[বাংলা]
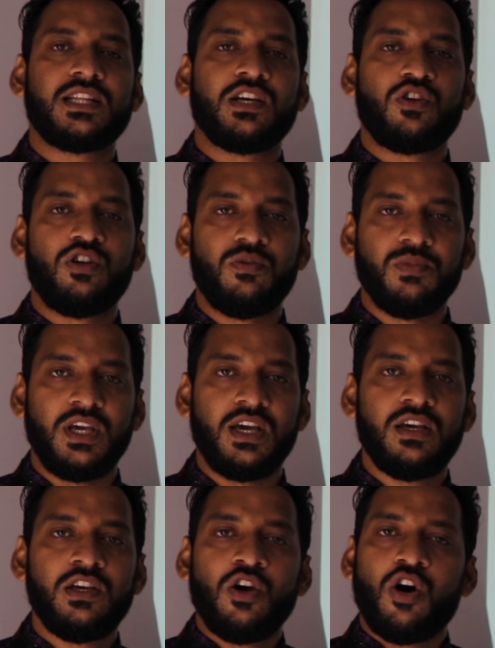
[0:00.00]
খাতা কলম
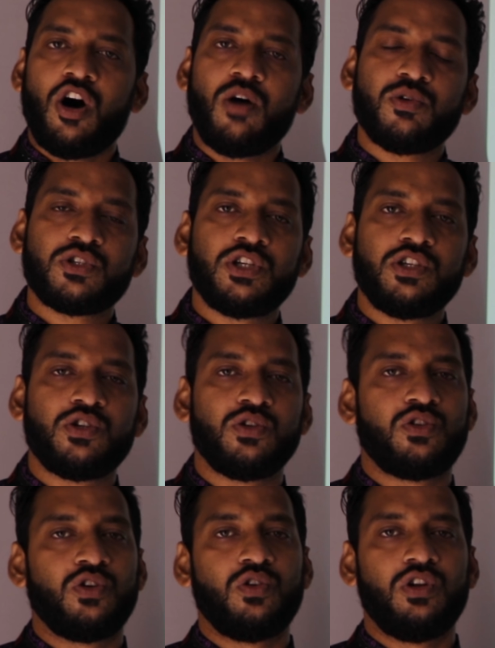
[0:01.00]
নিয়ে অবশ্যই
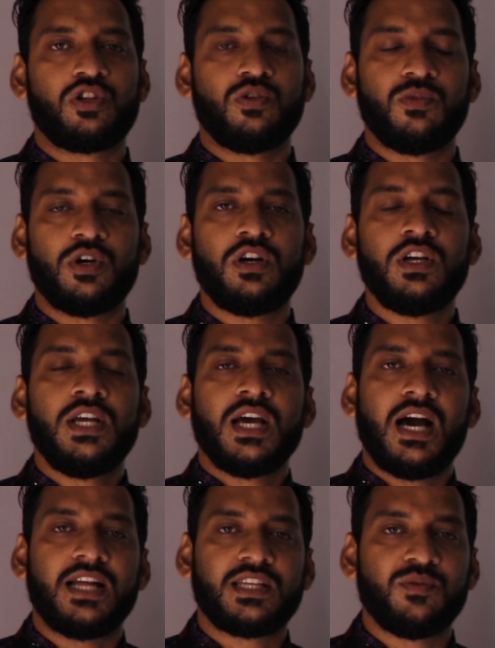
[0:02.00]
সূত্রগুলো তোমরা
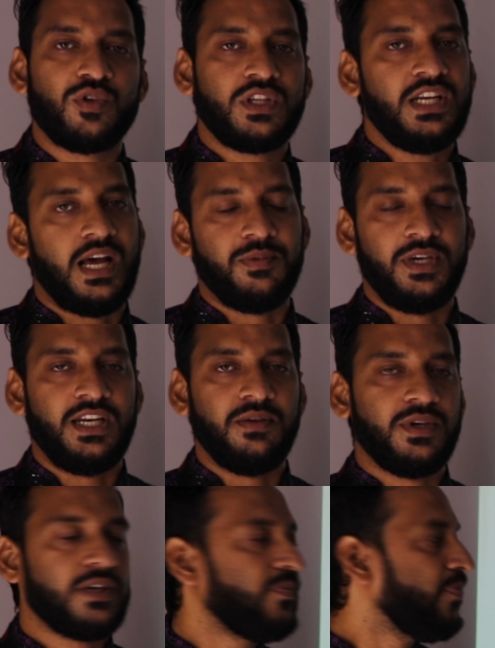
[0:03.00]
খাতার মধ্যে নামিয়ে
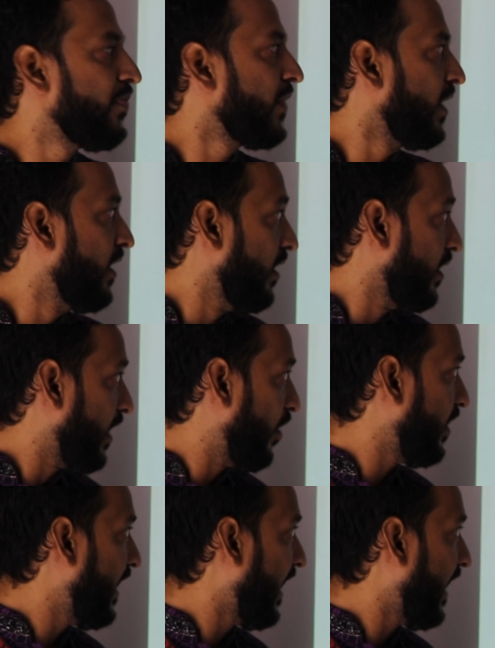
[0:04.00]
নিবে তাহলে